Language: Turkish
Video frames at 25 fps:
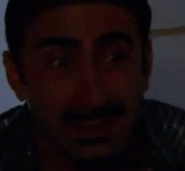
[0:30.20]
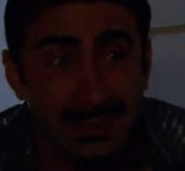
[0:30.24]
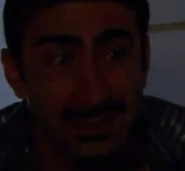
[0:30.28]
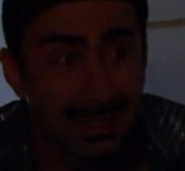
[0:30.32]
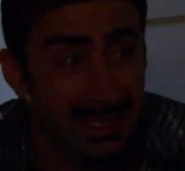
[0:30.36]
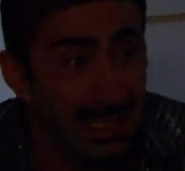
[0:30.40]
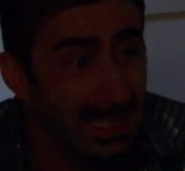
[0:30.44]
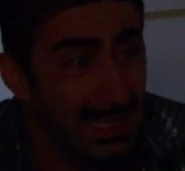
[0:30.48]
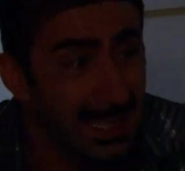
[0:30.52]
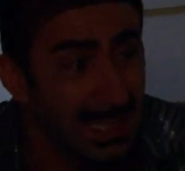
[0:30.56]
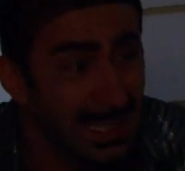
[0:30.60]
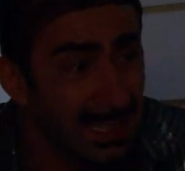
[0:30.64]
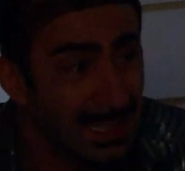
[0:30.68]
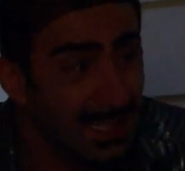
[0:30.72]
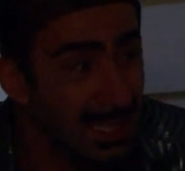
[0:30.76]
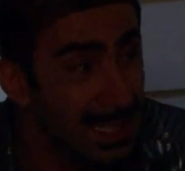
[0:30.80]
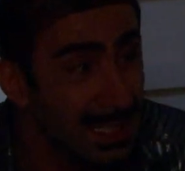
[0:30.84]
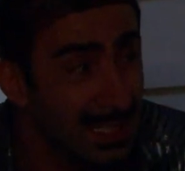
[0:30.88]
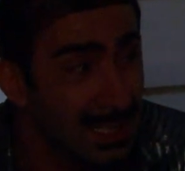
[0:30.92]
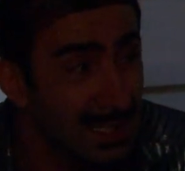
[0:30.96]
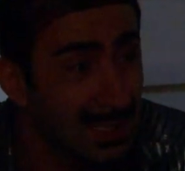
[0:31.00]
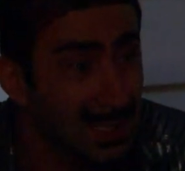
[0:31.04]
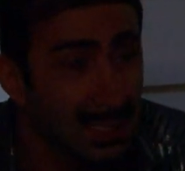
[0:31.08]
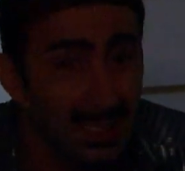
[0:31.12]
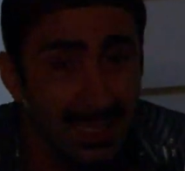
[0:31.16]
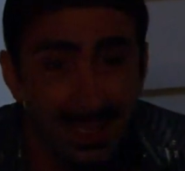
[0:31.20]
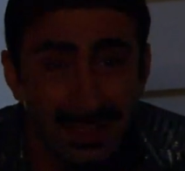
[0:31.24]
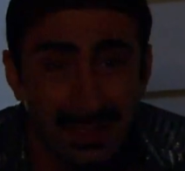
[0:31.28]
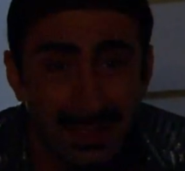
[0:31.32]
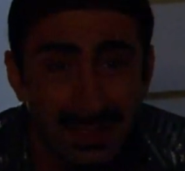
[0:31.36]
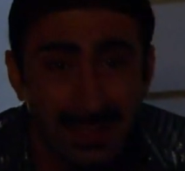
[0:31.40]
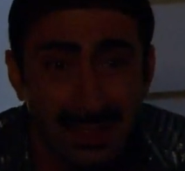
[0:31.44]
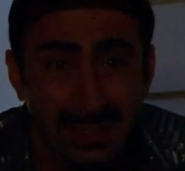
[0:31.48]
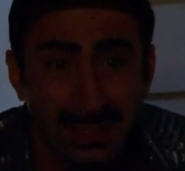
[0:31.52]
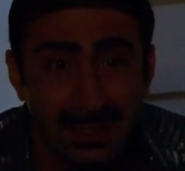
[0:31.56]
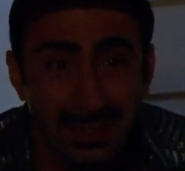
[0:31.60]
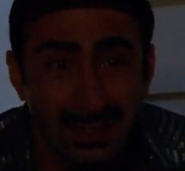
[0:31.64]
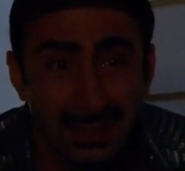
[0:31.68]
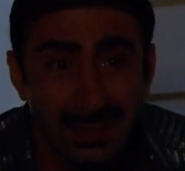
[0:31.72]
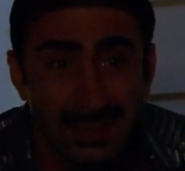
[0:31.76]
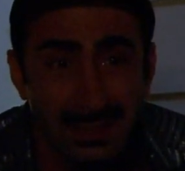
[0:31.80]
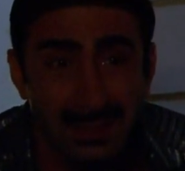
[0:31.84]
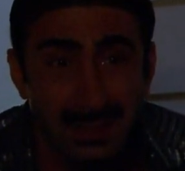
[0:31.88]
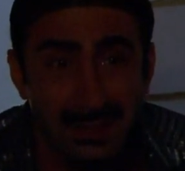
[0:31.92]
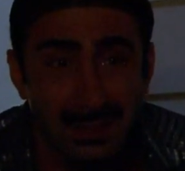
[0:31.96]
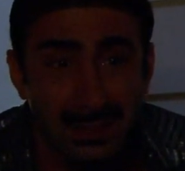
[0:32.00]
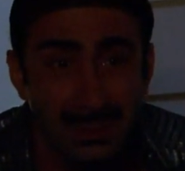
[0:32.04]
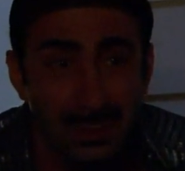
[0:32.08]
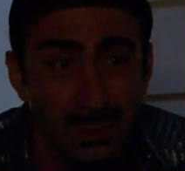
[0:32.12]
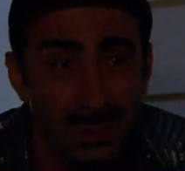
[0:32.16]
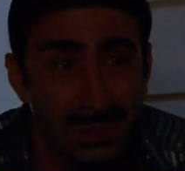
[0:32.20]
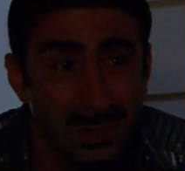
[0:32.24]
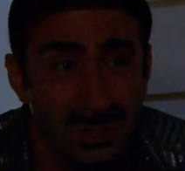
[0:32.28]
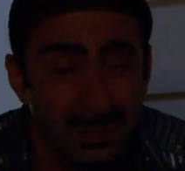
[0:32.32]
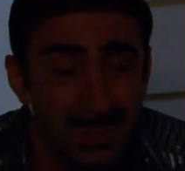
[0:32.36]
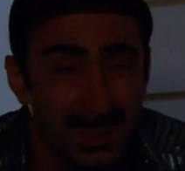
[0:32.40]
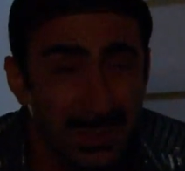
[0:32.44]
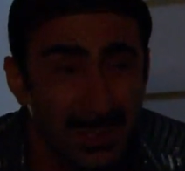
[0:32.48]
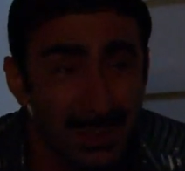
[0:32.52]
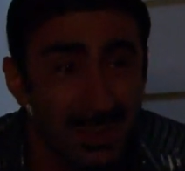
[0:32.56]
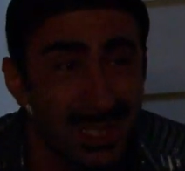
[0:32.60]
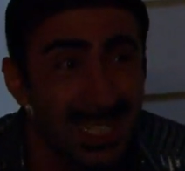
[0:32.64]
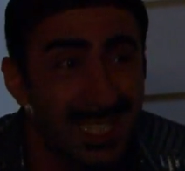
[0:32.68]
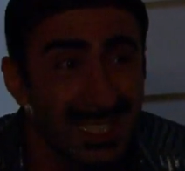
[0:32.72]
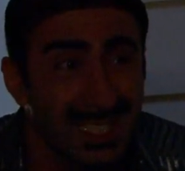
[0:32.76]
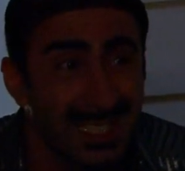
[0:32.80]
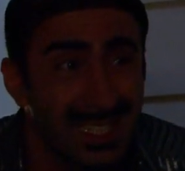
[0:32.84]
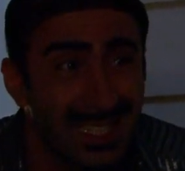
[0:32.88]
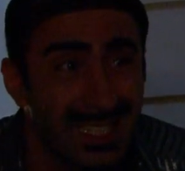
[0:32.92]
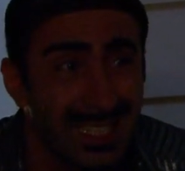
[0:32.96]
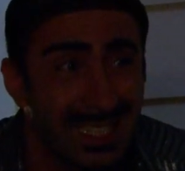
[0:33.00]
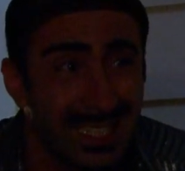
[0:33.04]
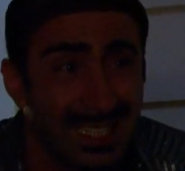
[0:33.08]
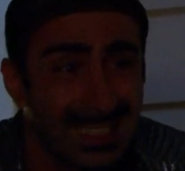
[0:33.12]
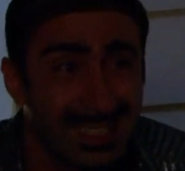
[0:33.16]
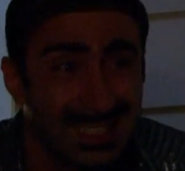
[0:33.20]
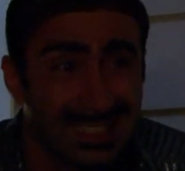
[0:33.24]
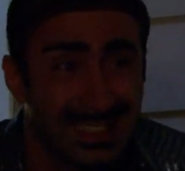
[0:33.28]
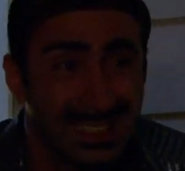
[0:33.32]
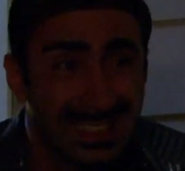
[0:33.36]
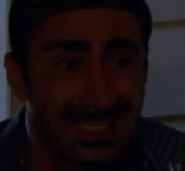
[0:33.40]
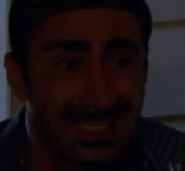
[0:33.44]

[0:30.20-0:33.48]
Nihale kız. Ölü müsün hala?